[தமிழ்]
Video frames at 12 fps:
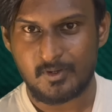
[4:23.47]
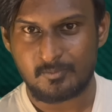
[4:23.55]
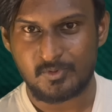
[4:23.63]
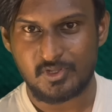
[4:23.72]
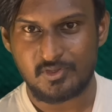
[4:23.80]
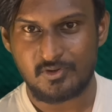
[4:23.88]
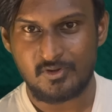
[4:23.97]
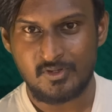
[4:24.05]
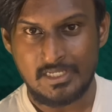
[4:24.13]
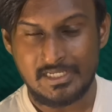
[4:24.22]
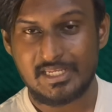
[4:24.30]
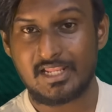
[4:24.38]
பண்ண முடியும்
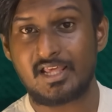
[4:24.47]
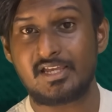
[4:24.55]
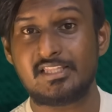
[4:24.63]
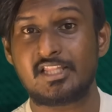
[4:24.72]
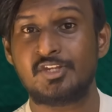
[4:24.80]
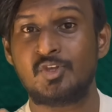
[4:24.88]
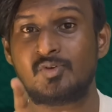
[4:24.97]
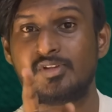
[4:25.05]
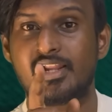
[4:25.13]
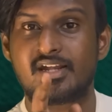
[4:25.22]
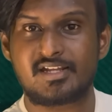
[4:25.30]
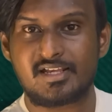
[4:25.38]
ஏன்னா இந்த
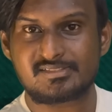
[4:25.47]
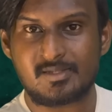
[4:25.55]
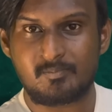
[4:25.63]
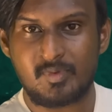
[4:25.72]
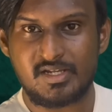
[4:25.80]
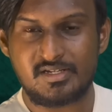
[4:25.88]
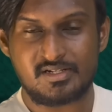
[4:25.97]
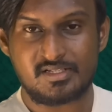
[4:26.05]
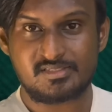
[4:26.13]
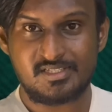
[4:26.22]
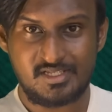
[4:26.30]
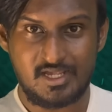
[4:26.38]
நியூக்ளியர் அட்டாக்
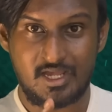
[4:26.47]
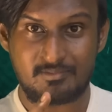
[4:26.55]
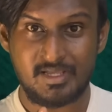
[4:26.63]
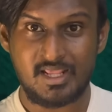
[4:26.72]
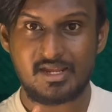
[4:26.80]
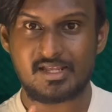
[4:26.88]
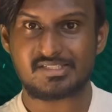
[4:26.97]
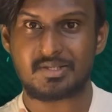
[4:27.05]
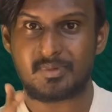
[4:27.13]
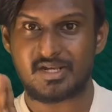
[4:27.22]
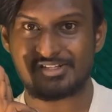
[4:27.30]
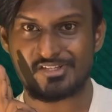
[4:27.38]
சம்மரின்றது அமெரிக்க
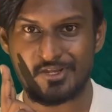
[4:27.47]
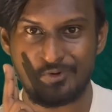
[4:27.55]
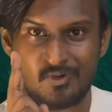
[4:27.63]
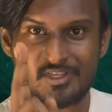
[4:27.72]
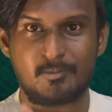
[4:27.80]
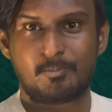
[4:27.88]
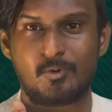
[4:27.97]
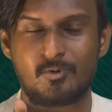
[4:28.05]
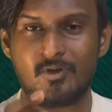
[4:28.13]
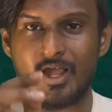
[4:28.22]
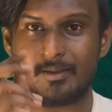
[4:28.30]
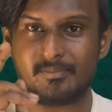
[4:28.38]
சம்மரின்ஸை நோக்கி
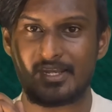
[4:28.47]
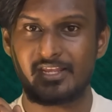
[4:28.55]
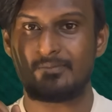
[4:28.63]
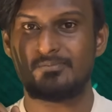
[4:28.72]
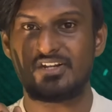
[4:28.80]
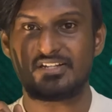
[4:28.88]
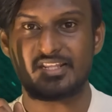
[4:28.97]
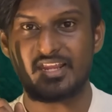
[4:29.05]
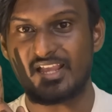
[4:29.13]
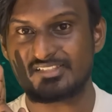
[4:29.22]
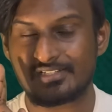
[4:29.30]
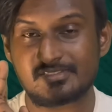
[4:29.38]
போகும் அமெரிக்க மிலிட்டரி
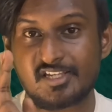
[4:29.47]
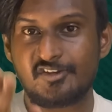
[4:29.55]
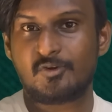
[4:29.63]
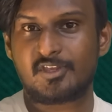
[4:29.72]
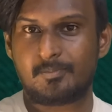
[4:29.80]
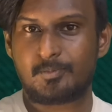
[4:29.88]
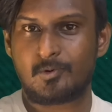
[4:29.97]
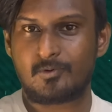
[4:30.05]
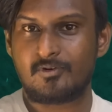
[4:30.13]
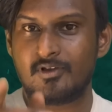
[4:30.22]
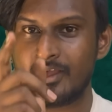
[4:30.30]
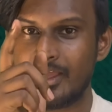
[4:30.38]
ஆசட்ஸை நோக்கி
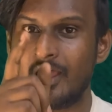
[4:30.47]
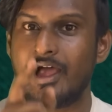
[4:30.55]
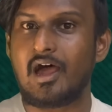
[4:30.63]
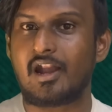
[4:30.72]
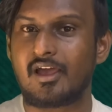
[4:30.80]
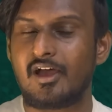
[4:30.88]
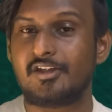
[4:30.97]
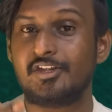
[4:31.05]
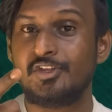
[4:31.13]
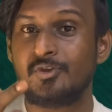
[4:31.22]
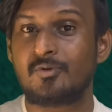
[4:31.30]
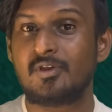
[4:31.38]
போகும் ஆனால்
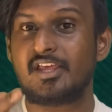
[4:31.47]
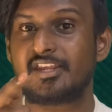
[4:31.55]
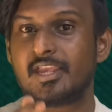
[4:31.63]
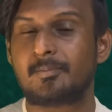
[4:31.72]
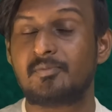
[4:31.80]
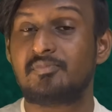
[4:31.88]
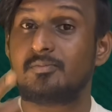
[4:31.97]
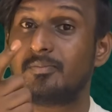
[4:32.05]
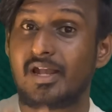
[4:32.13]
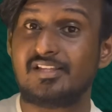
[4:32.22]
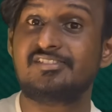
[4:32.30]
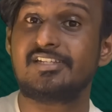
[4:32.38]
நியூக்ளியர் கேப்பபிள்
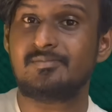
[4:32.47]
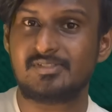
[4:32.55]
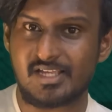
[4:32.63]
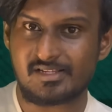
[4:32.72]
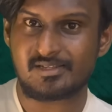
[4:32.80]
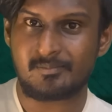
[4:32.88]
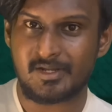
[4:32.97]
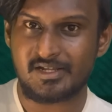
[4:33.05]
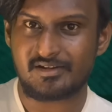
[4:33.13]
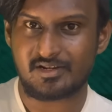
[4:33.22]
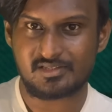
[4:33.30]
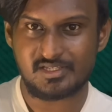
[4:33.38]
பலிஸ்டிக் மிசைல்
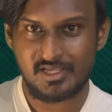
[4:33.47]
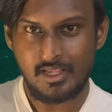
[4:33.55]
சம்மரின்றது